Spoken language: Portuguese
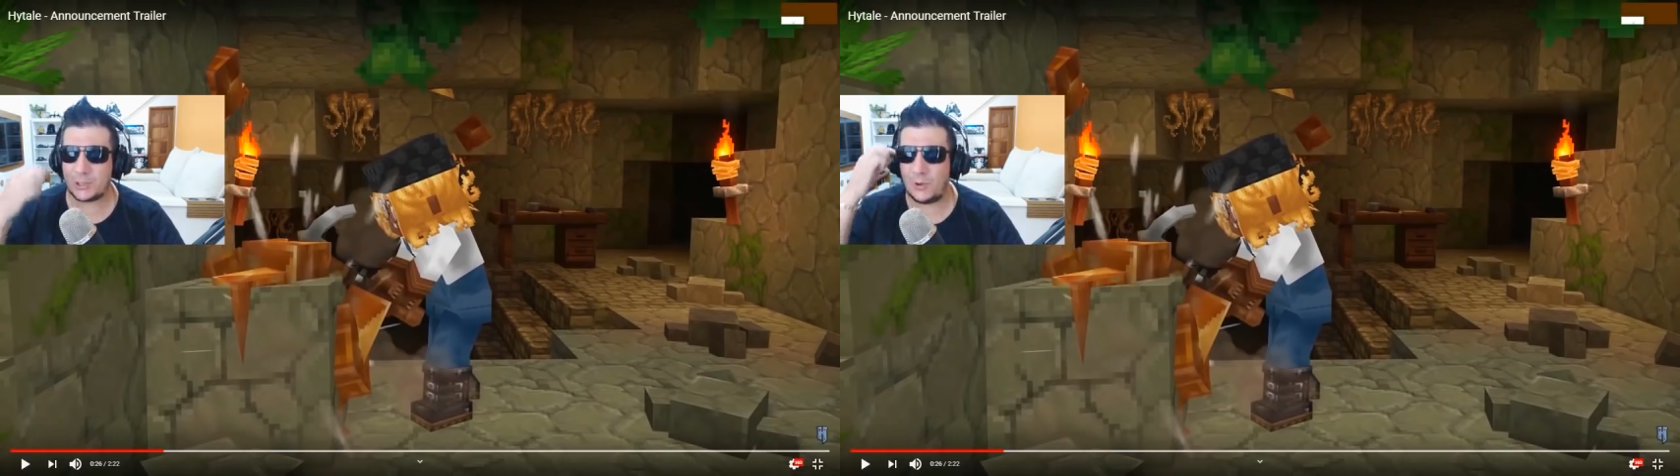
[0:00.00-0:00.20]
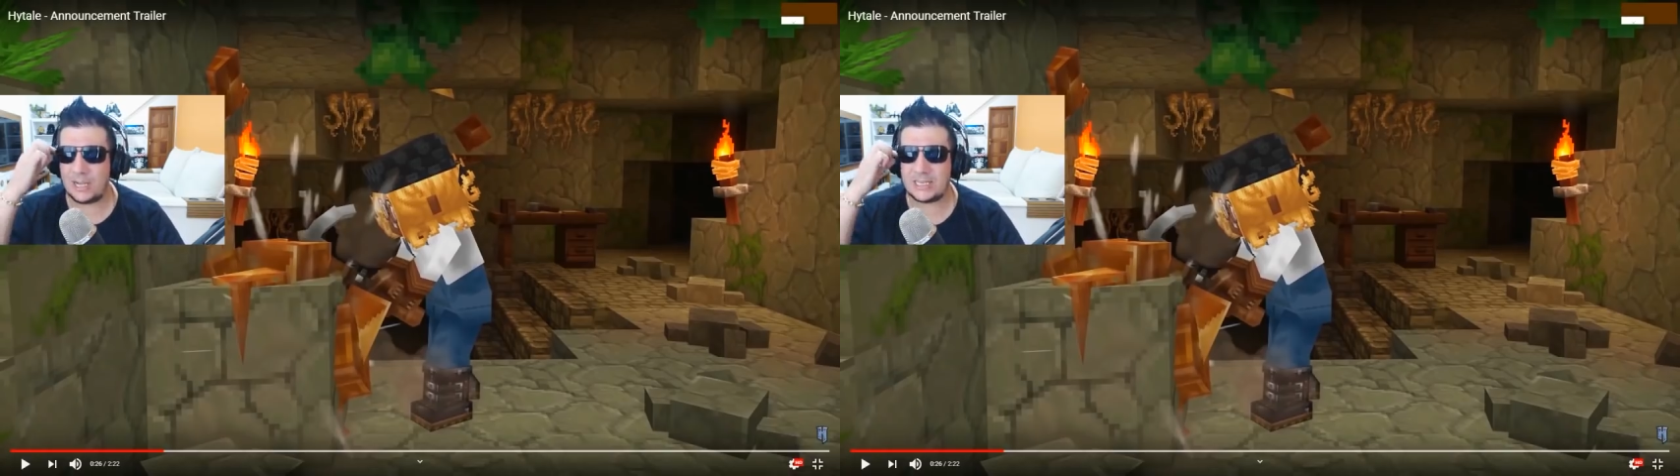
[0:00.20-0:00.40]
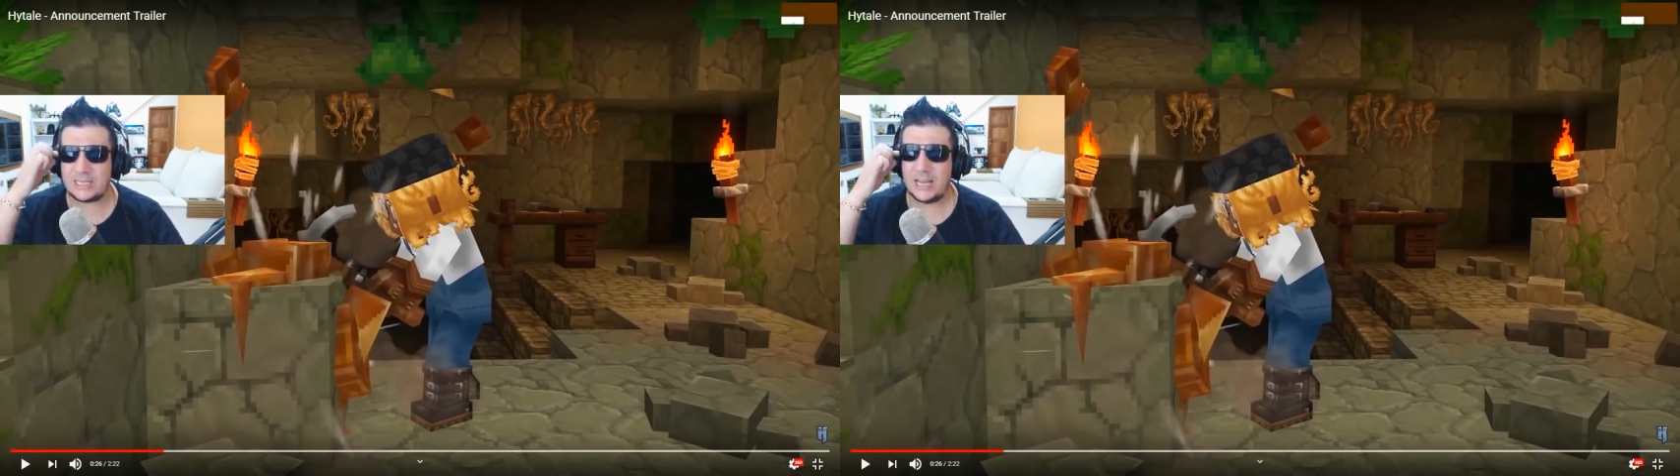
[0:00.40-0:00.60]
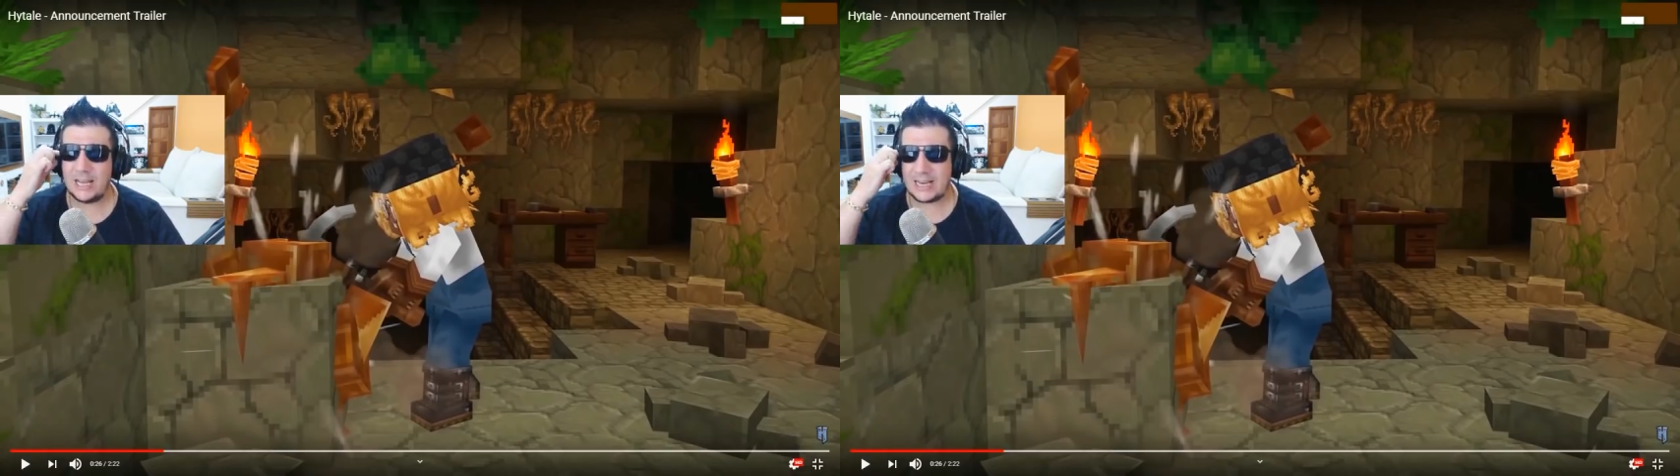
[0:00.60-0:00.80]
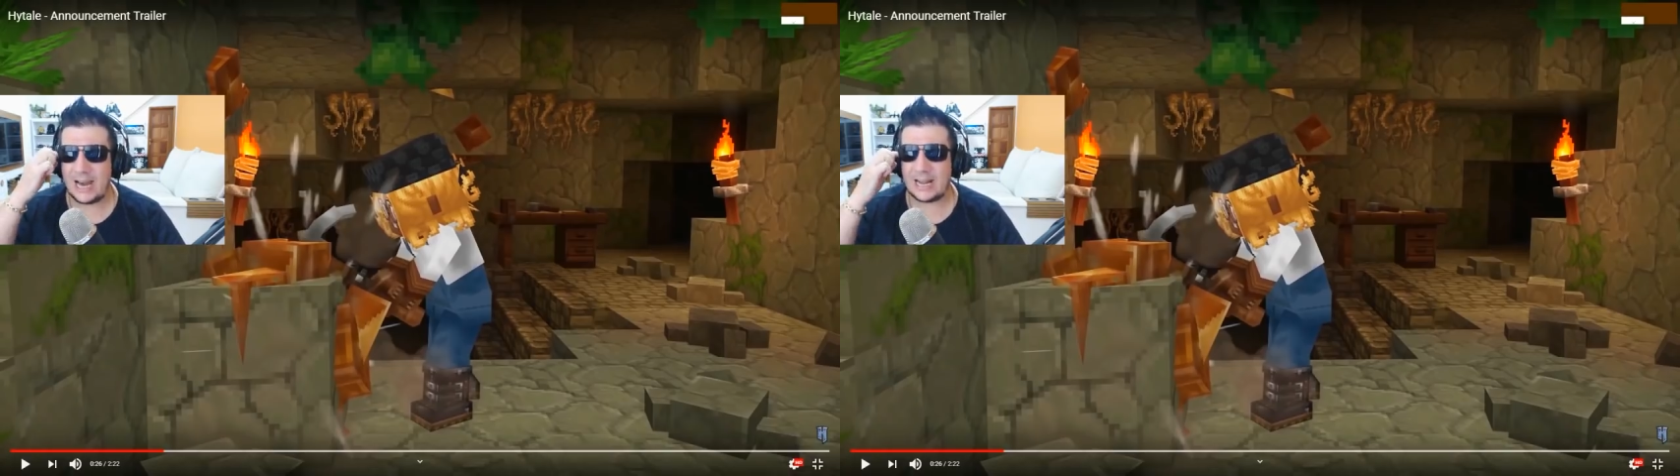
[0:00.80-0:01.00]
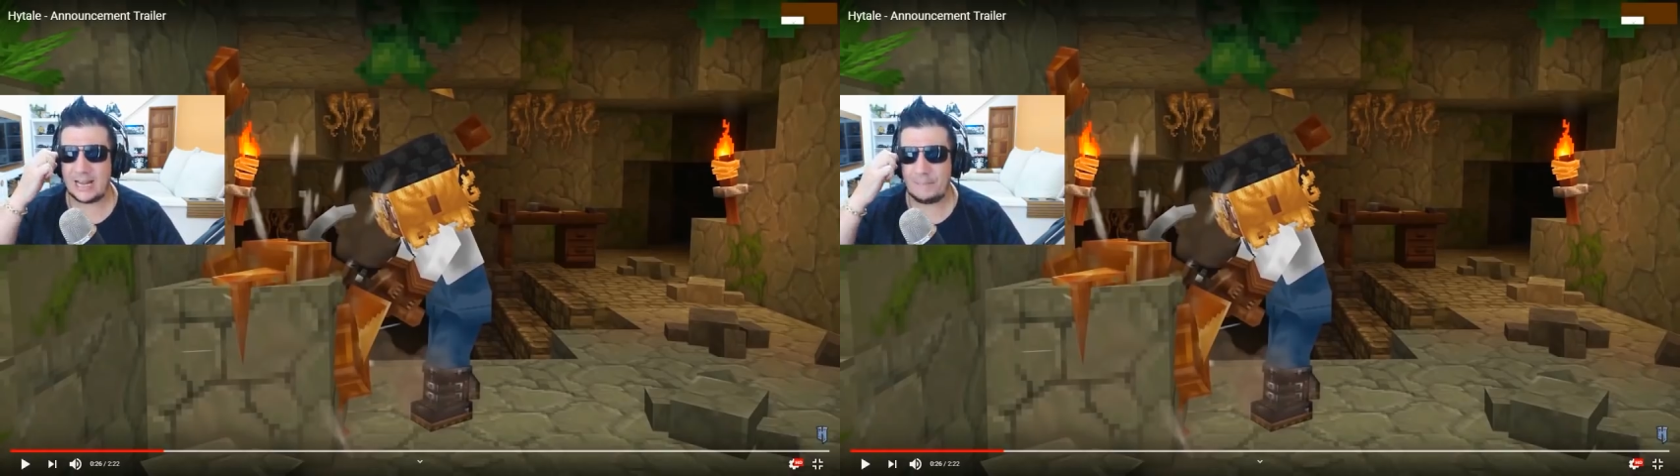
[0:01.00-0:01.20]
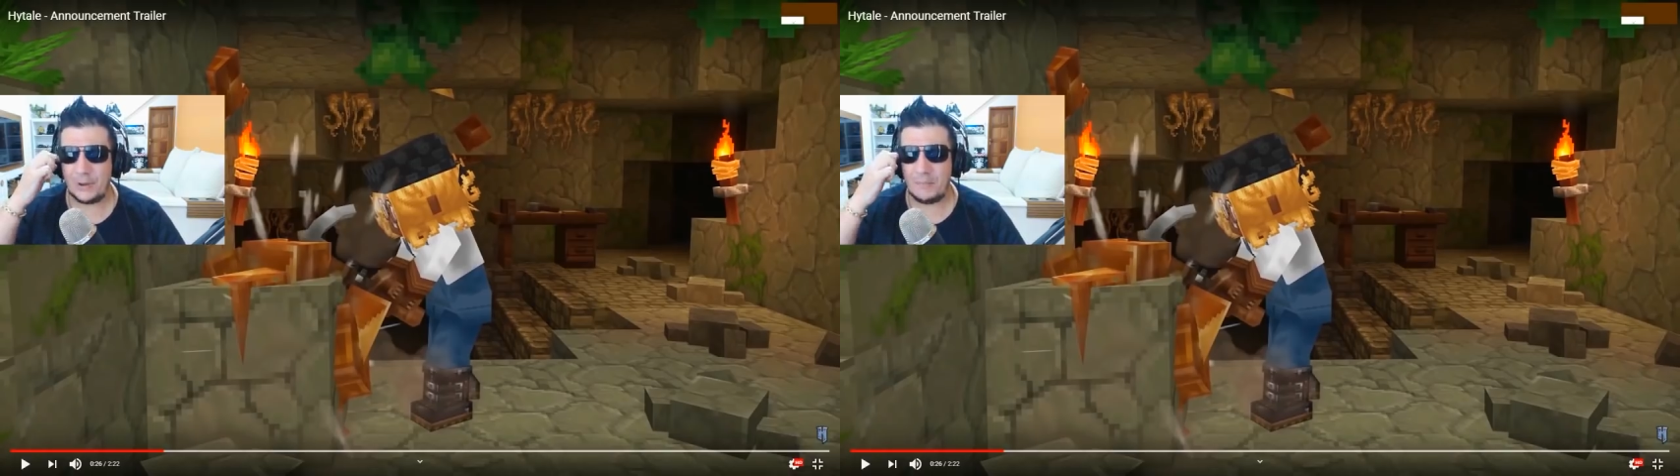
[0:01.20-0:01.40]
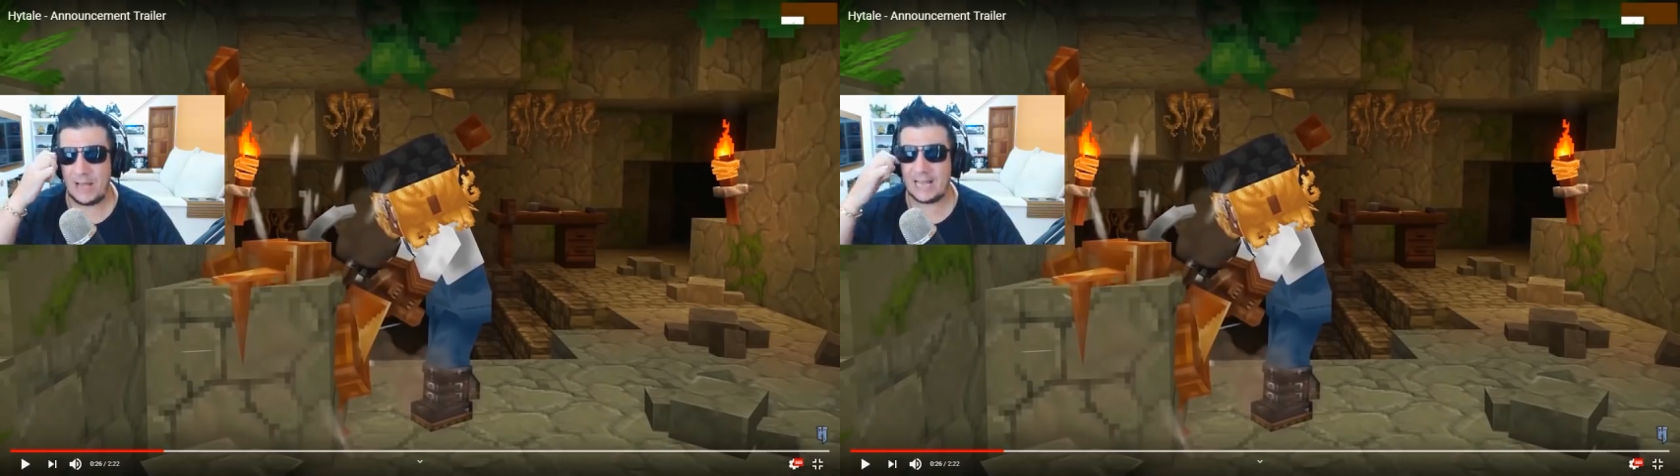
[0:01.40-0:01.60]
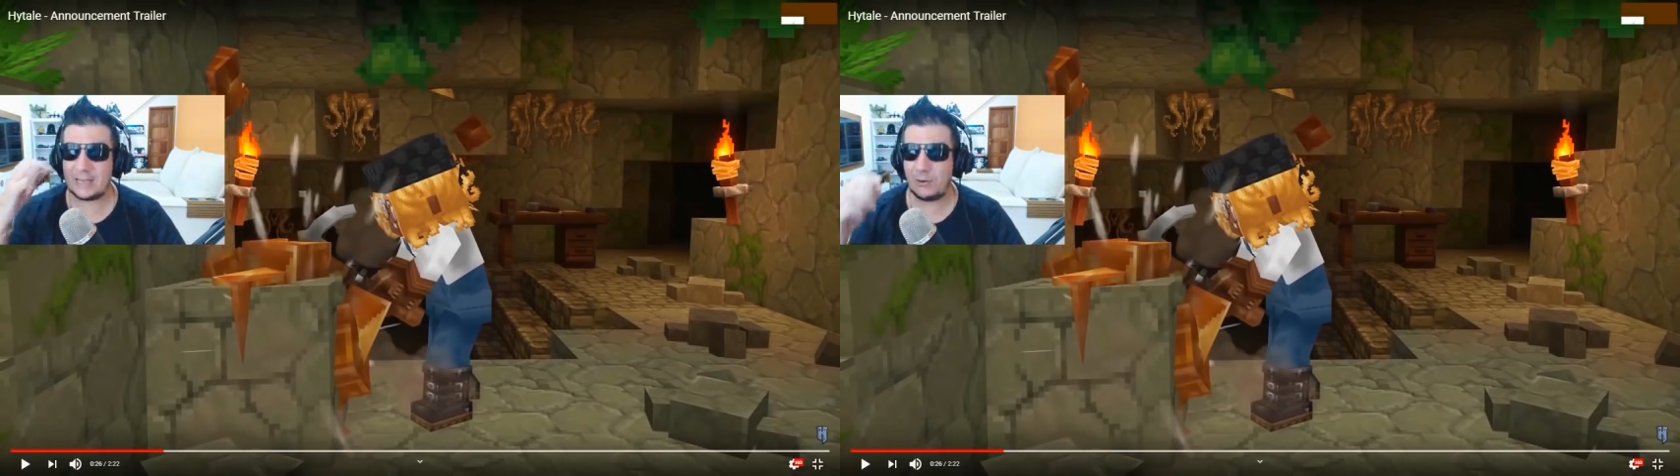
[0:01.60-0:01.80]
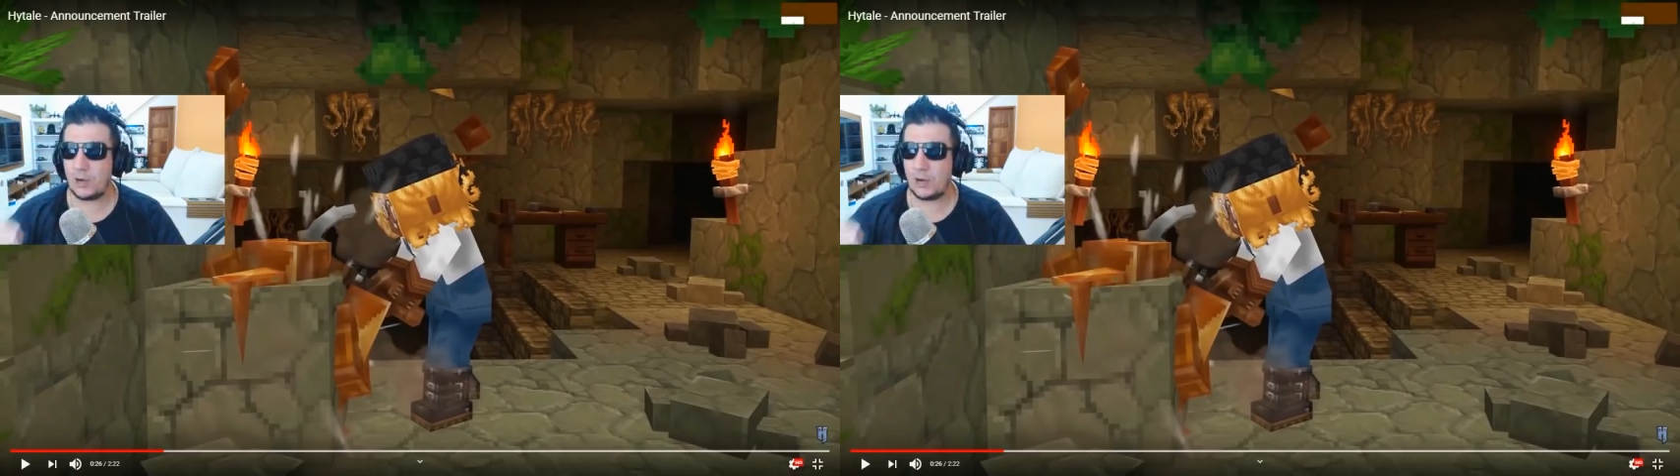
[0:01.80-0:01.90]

coisas. Cara, pelo menos essa